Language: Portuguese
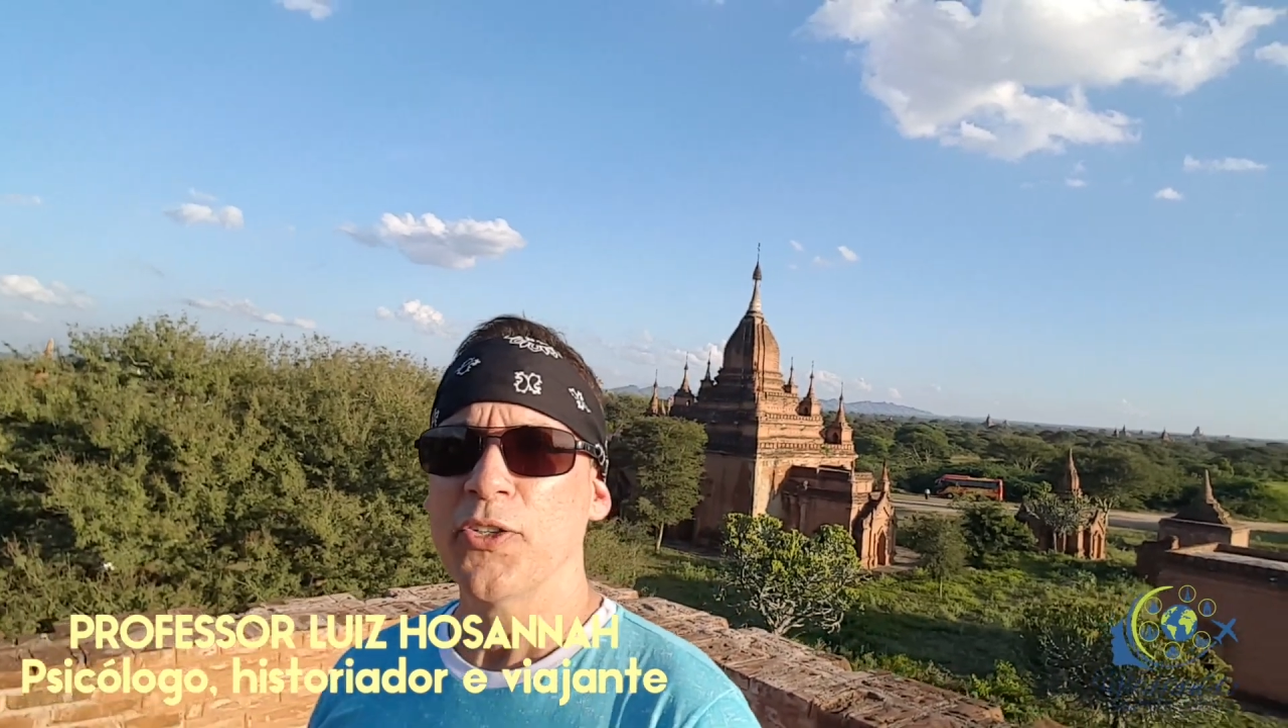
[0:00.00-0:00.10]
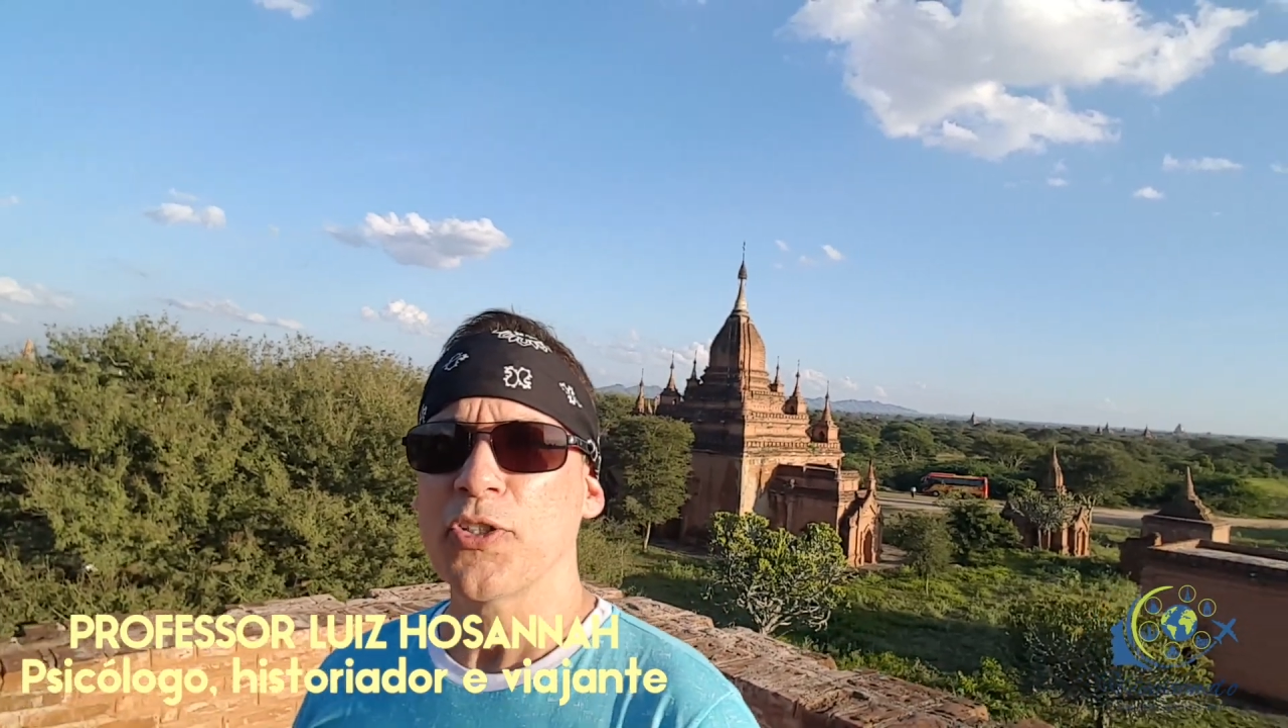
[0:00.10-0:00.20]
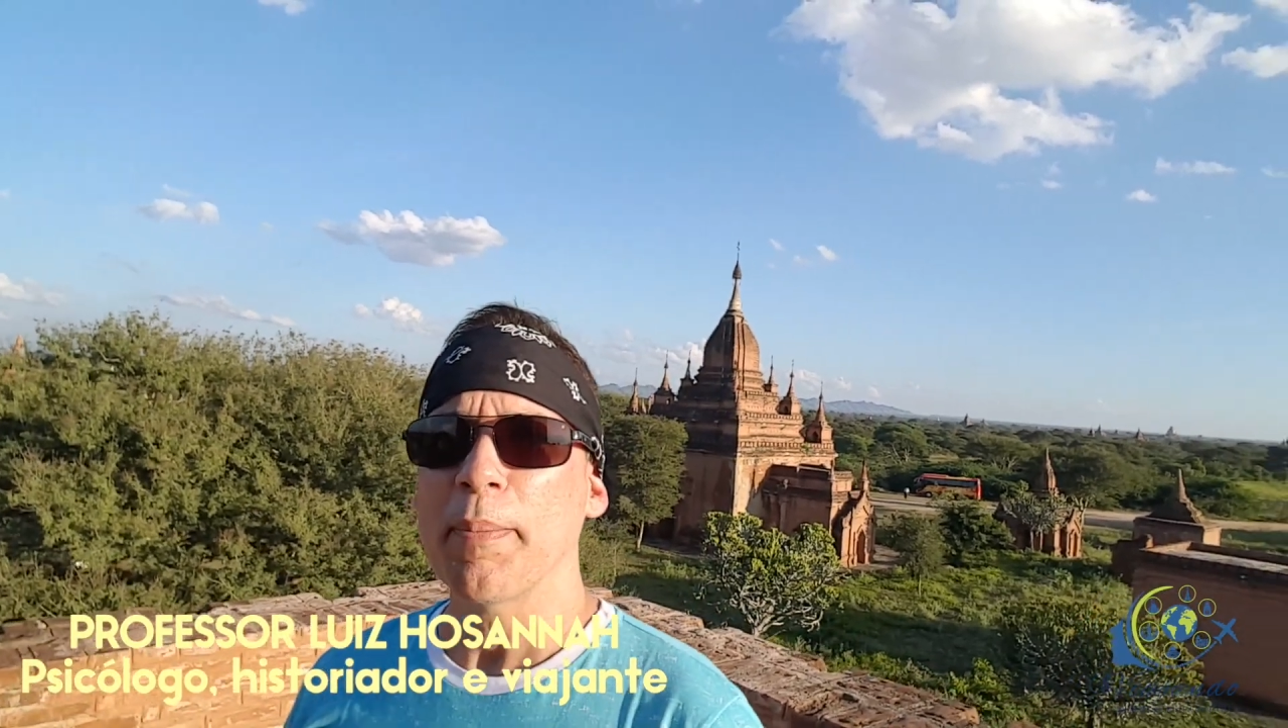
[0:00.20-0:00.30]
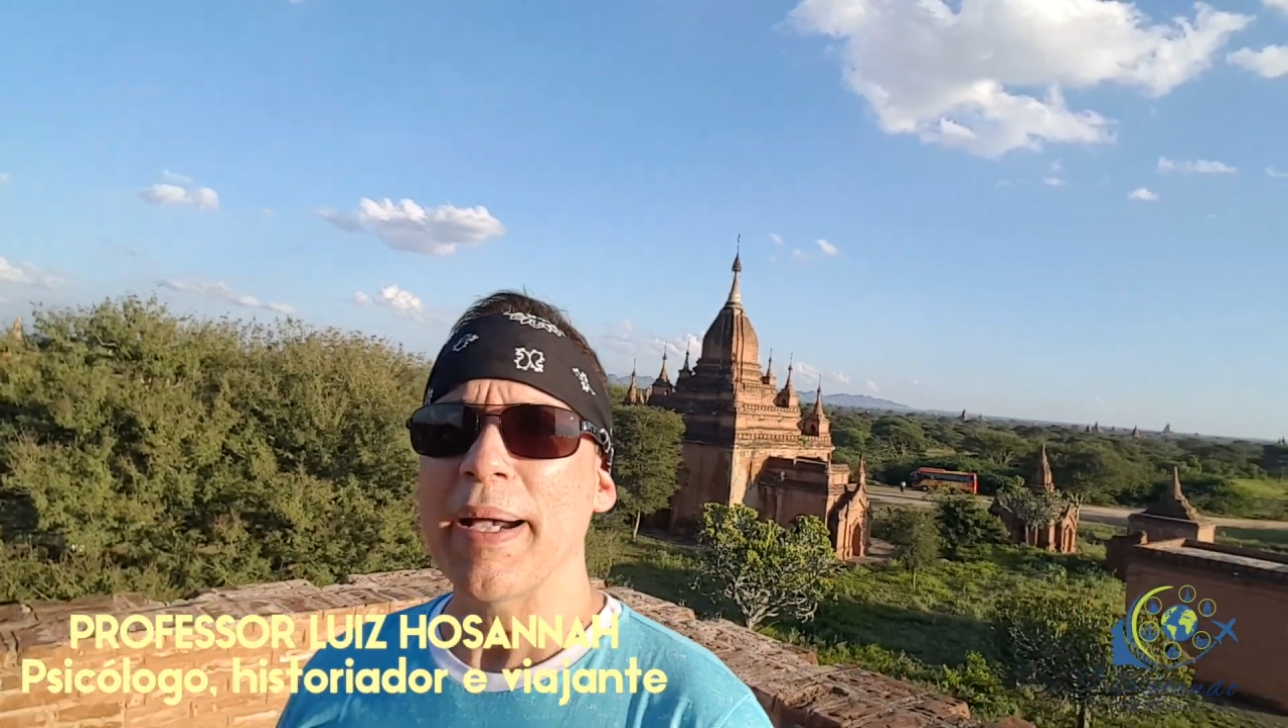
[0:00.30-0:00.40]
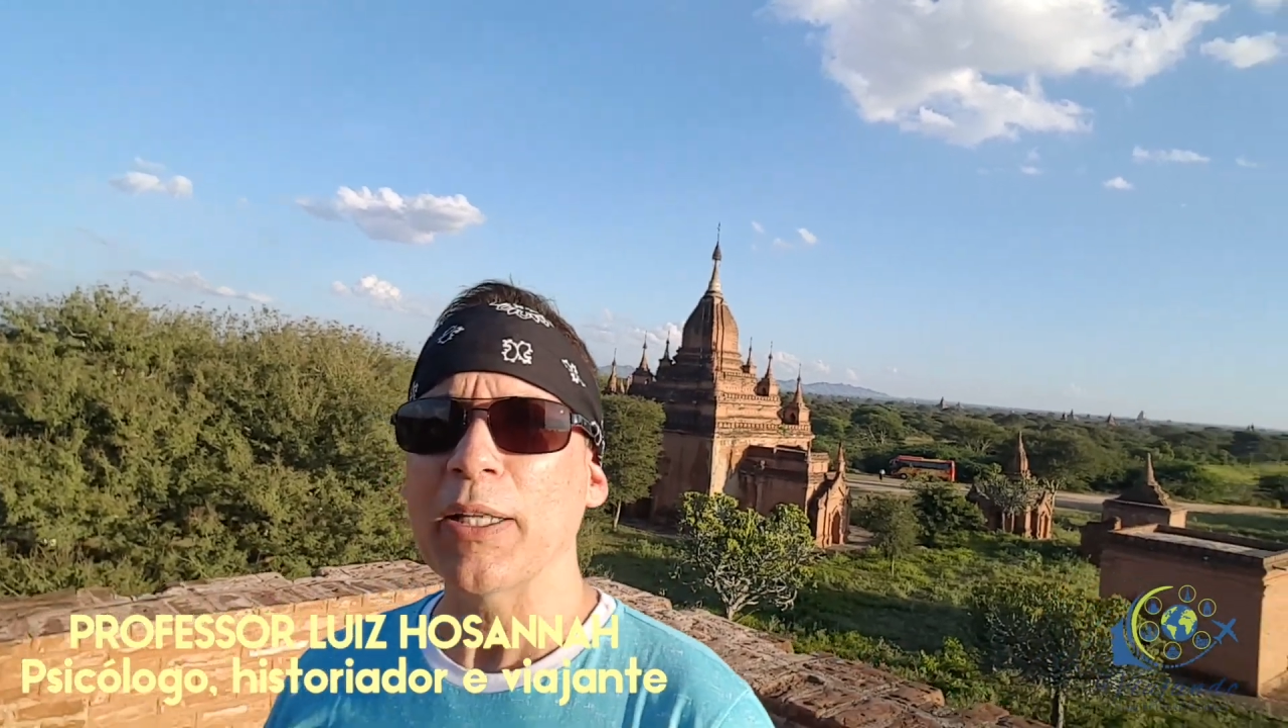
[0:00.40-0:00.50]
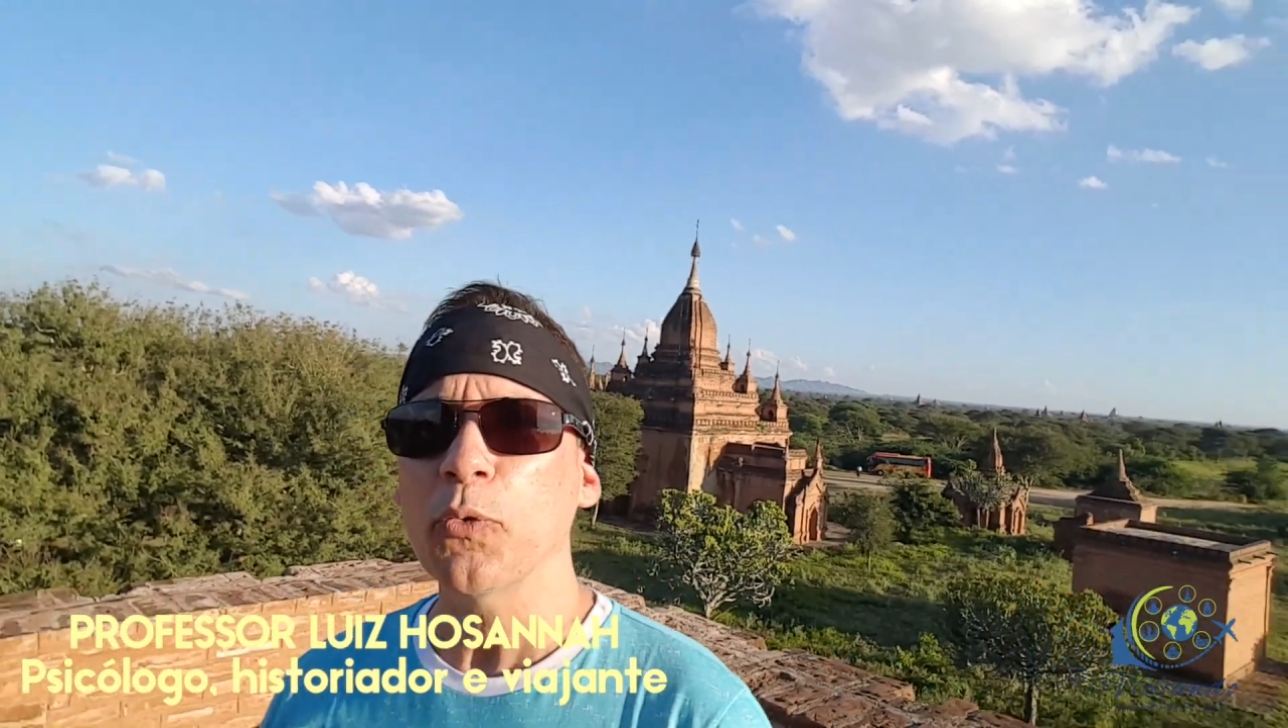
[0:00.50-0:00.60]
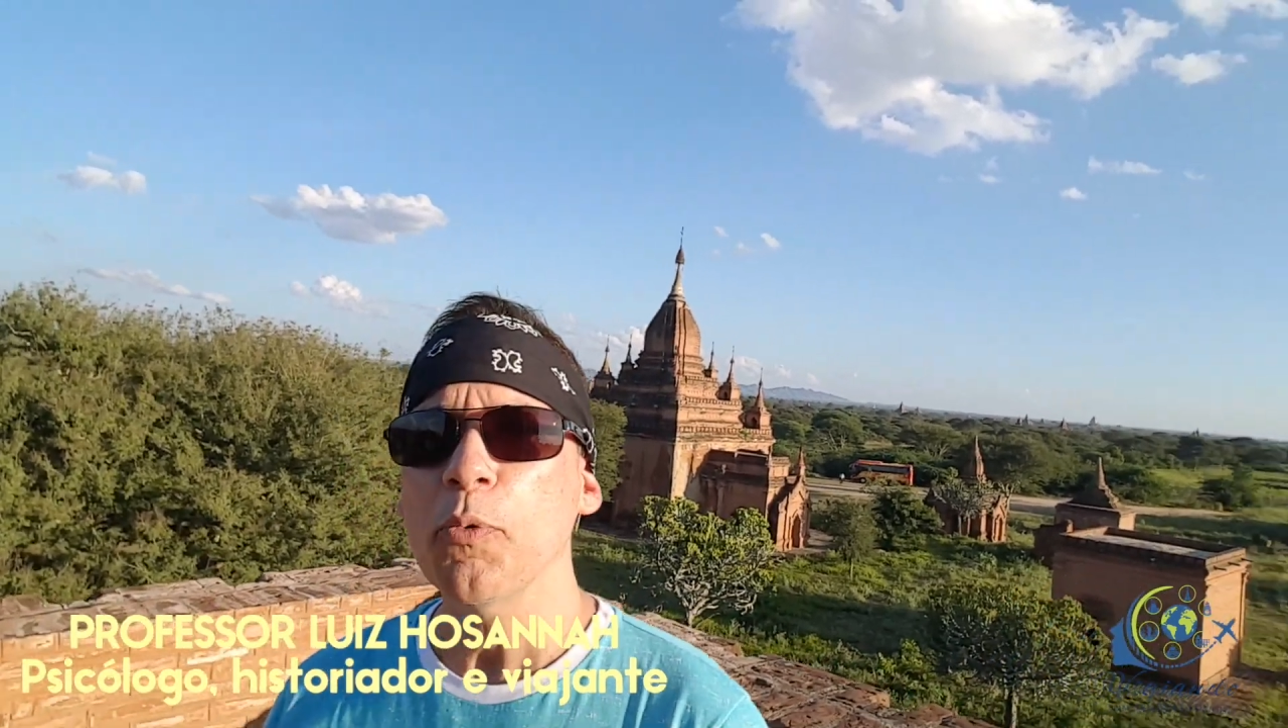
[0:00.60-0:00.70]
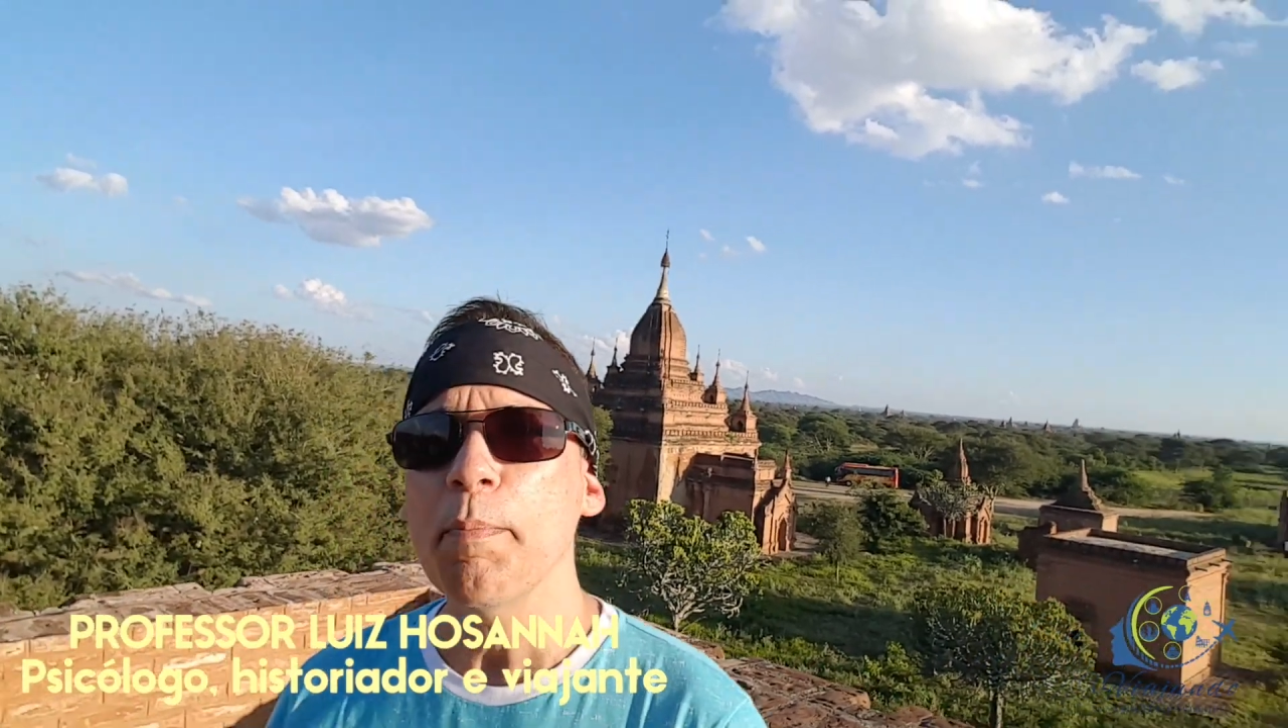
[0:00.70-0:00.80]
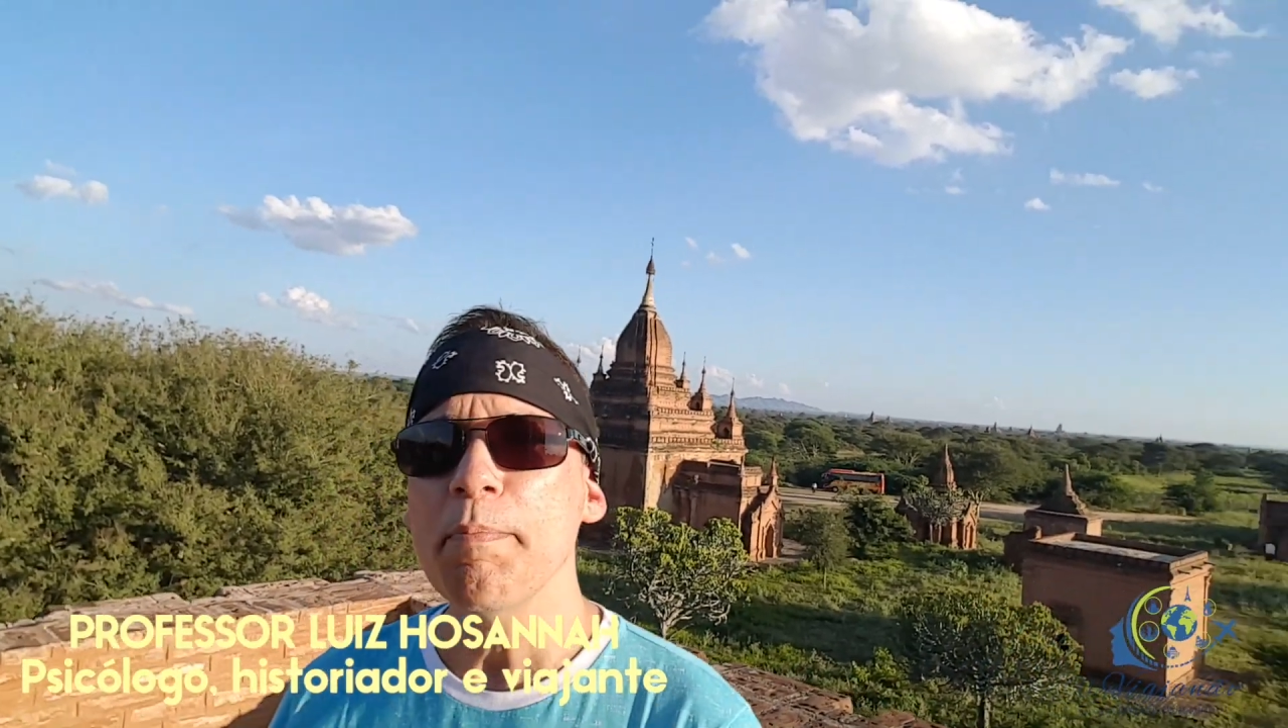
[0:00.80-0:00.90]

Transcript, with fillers: chamado